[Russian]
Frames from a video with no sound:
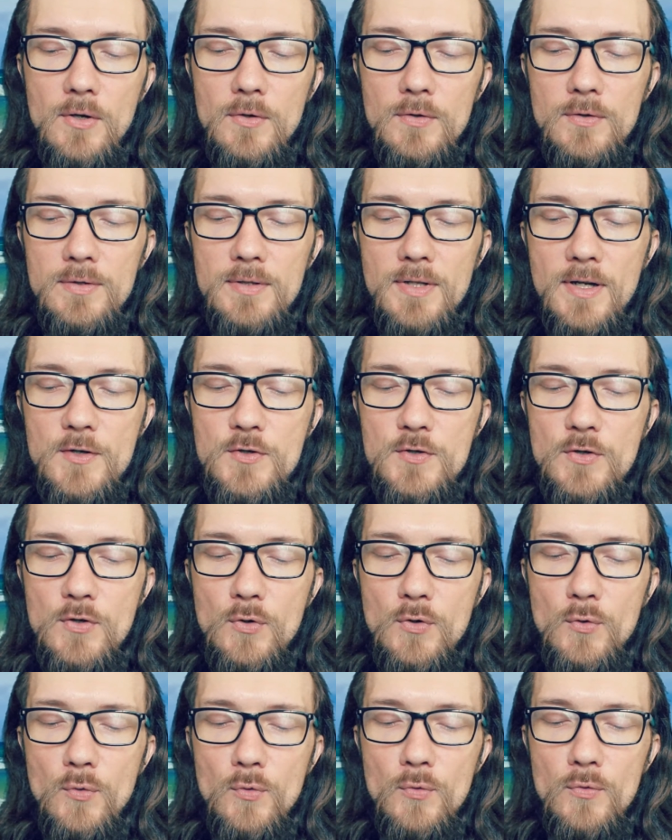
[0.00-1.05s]
Он также
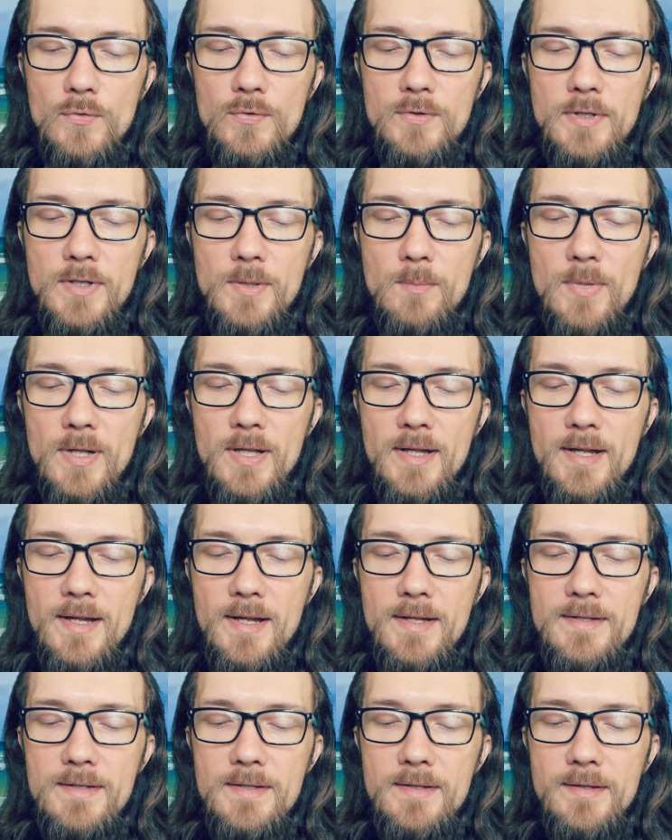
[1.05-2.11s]
худ и
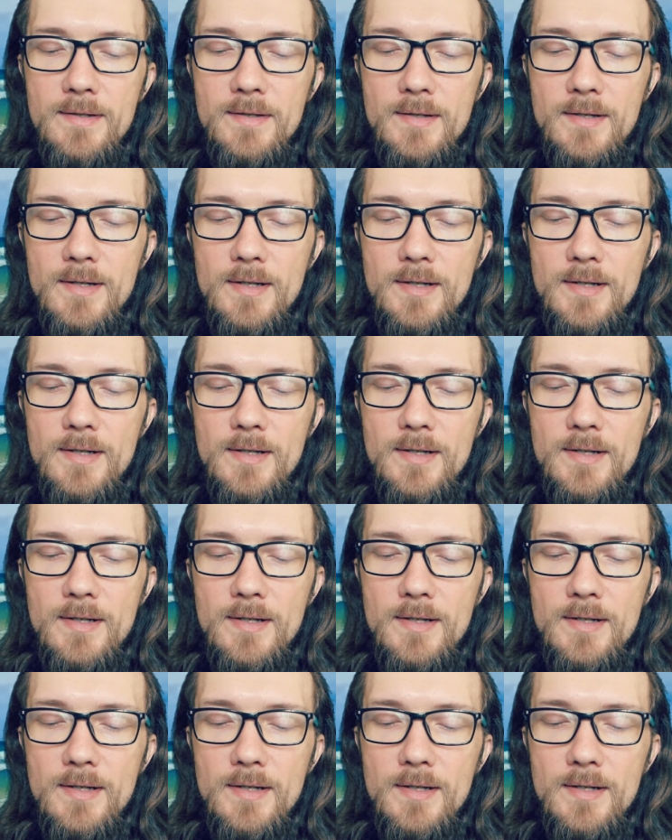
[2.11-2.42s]
бледен.